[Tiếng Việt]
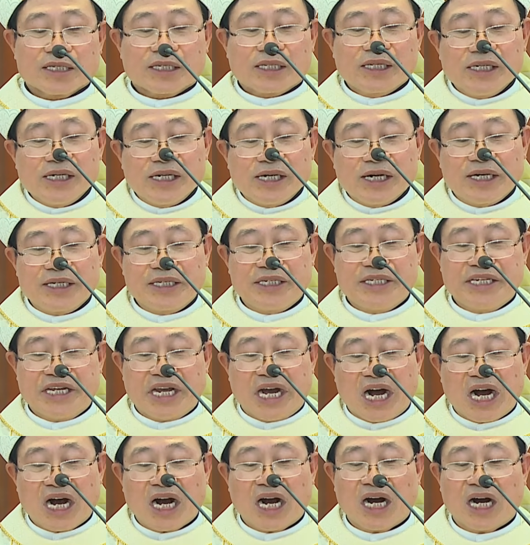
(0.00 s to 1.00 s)
thưa
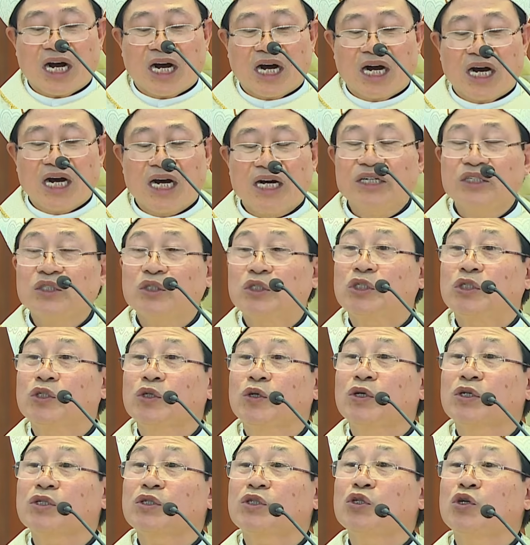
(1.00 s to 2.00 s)
nhờ ơn
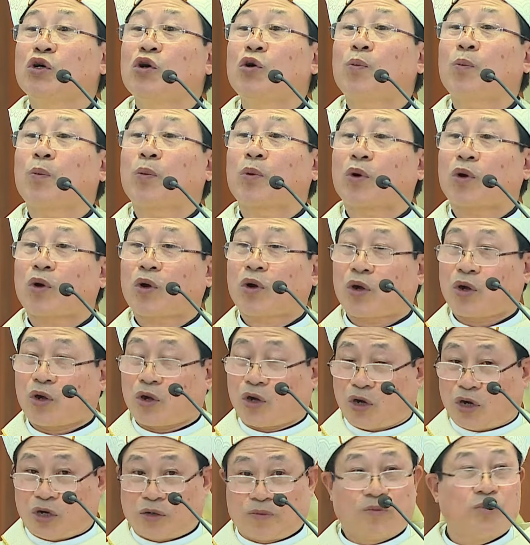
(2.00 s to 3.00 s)
Chúa giúp
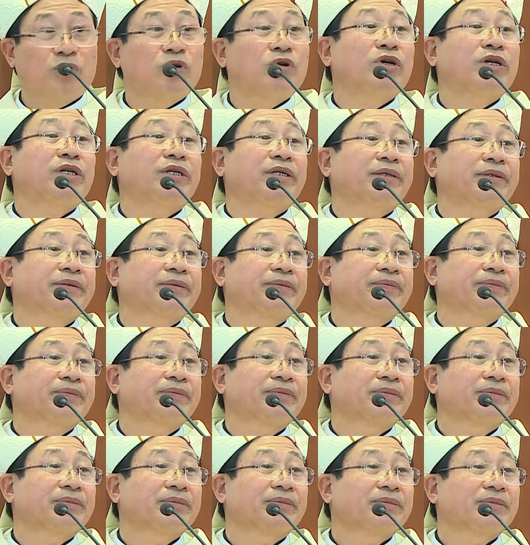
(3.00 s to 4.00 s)
con muốn.
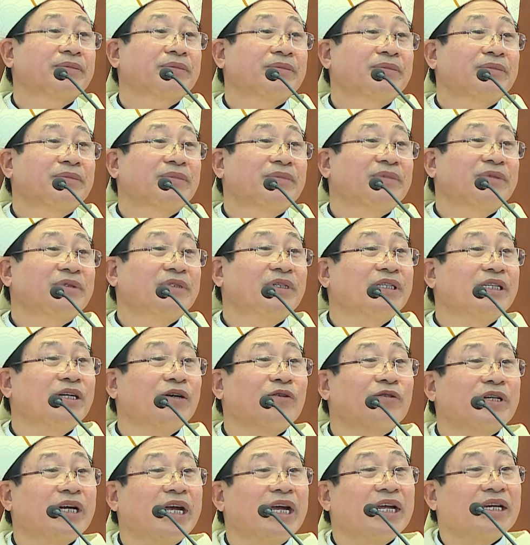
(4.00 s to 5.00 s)
Nhưng
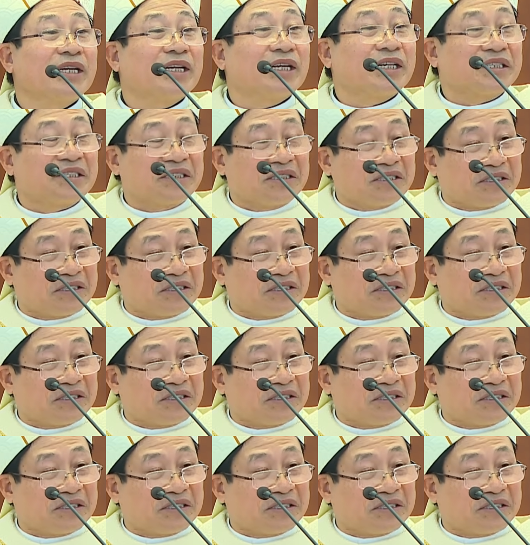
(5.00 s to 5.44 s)
điều trên là